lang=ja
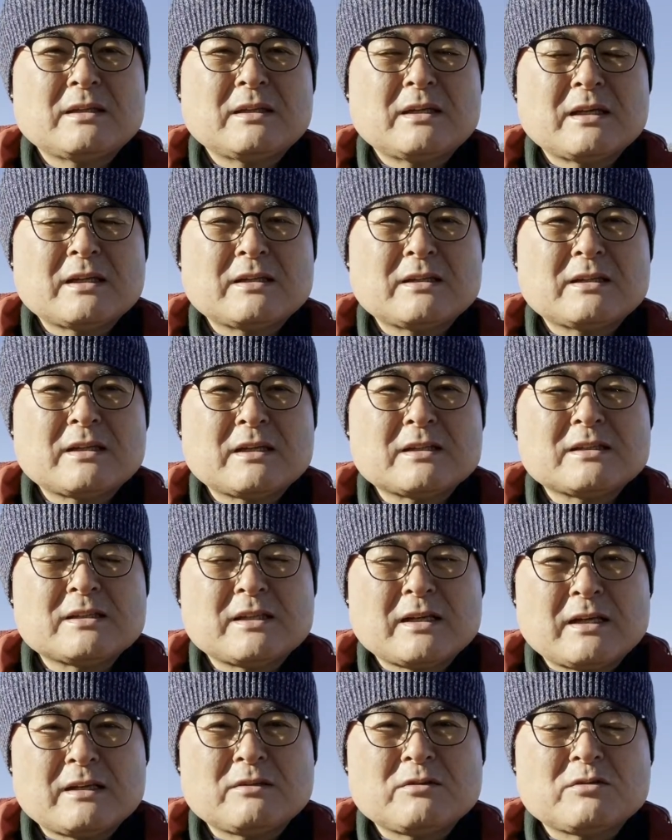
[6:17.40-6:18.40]
てきた時
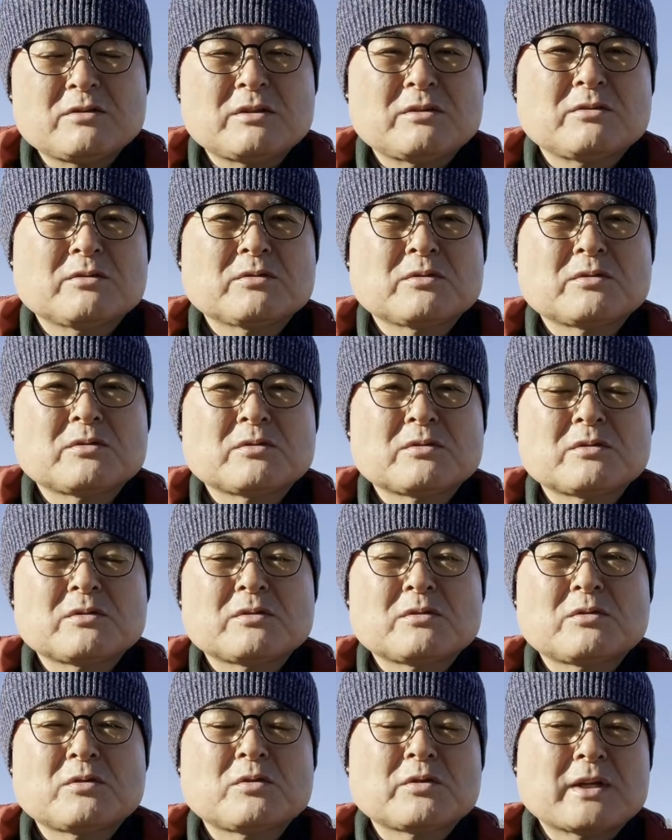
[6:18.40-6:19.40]
代特にこの
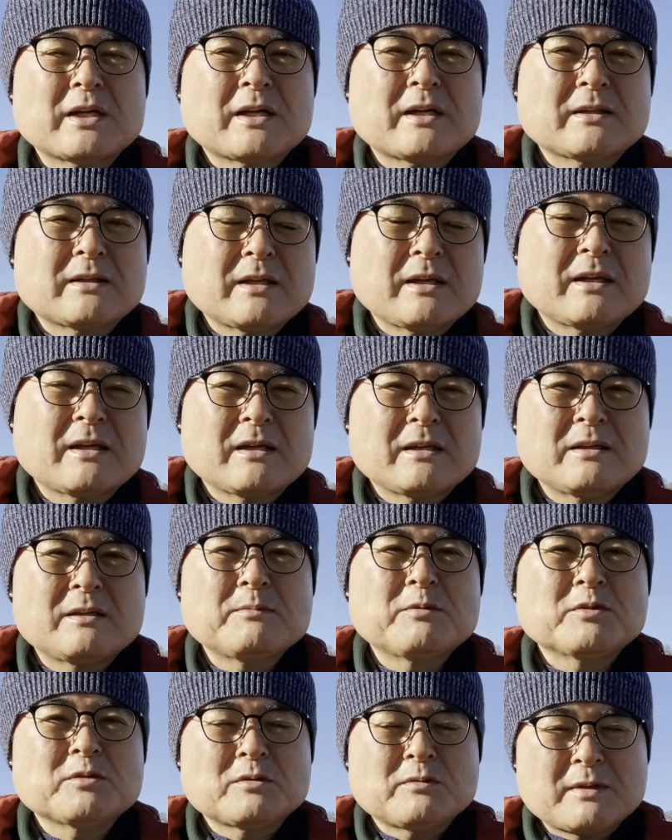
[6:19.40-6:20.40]
コロナ禍で
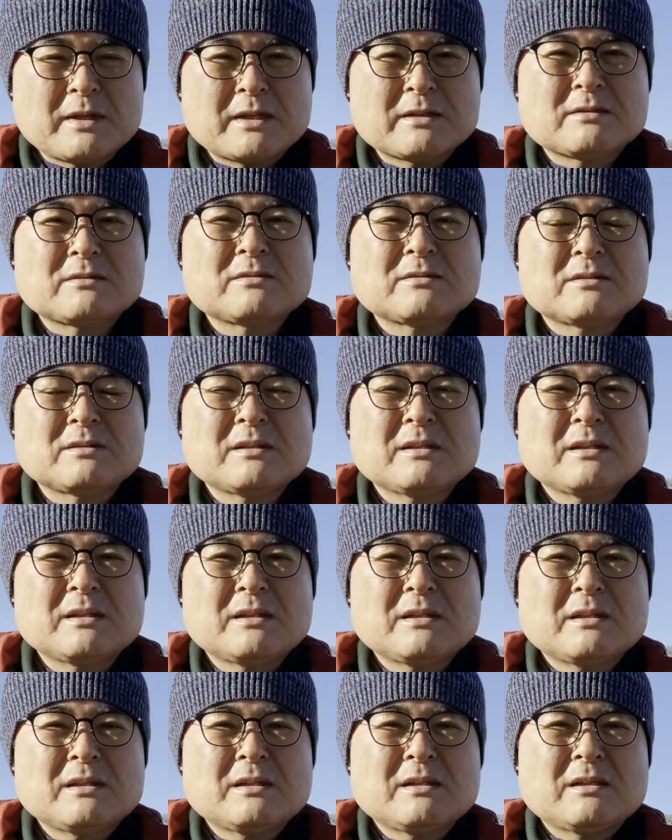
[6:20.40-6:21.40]
リモートワーク
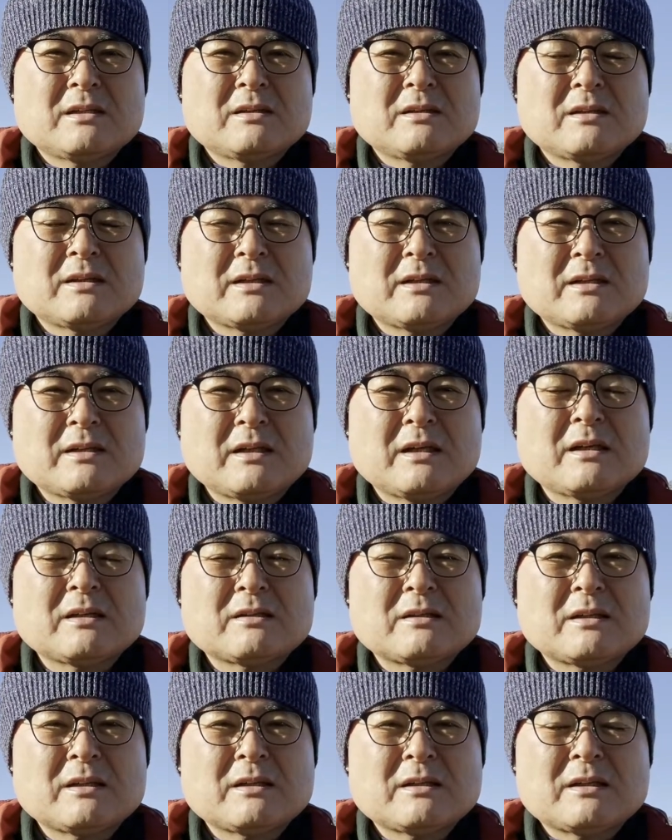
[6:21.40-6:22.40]
が
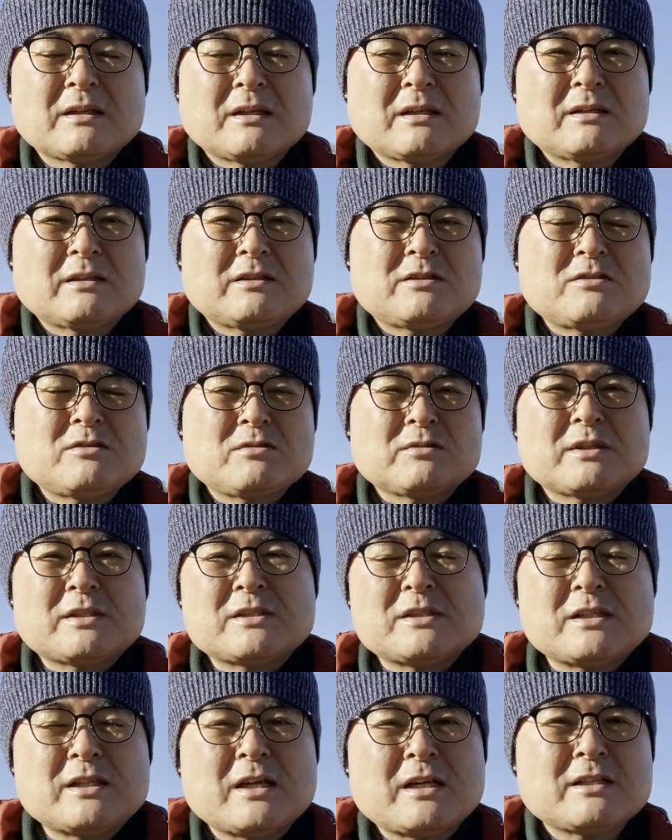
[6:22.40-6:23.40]
必要な
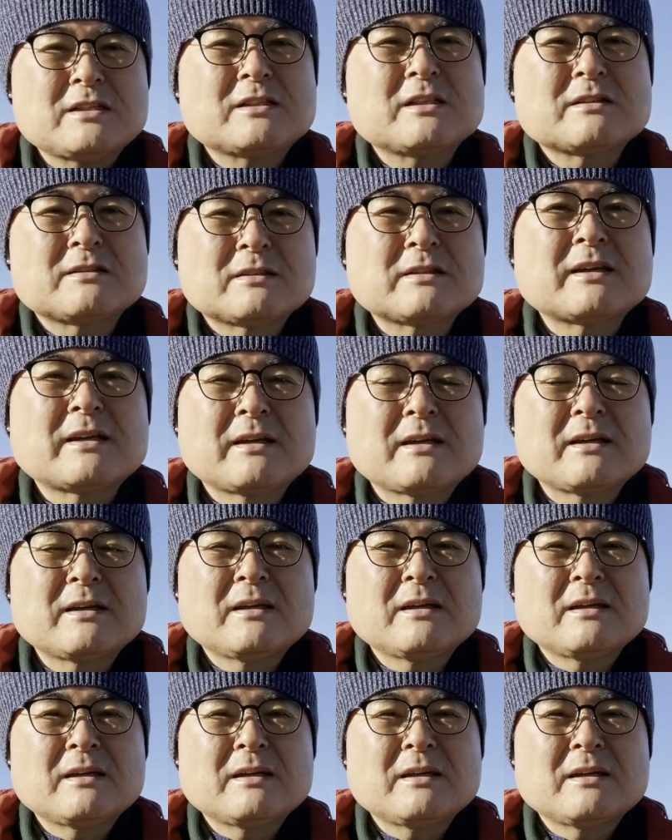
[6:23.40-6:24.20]
時代にですね